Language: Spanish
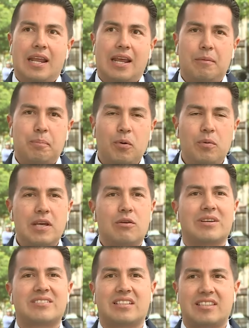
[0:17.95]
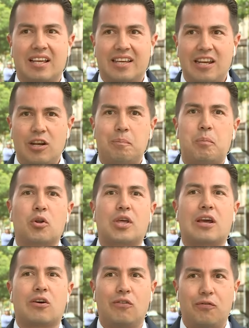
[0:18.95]
El público está tranquilo
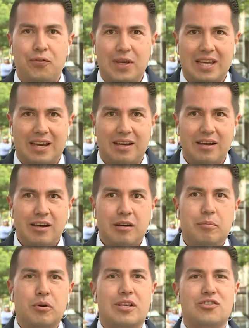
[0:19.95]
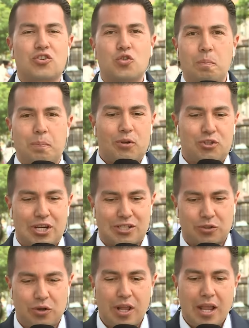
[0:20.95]
porque confía, porque esto es un
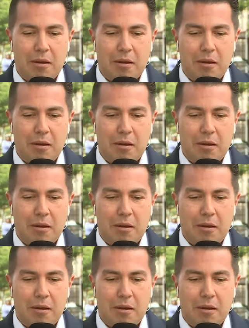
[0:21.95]
proceso.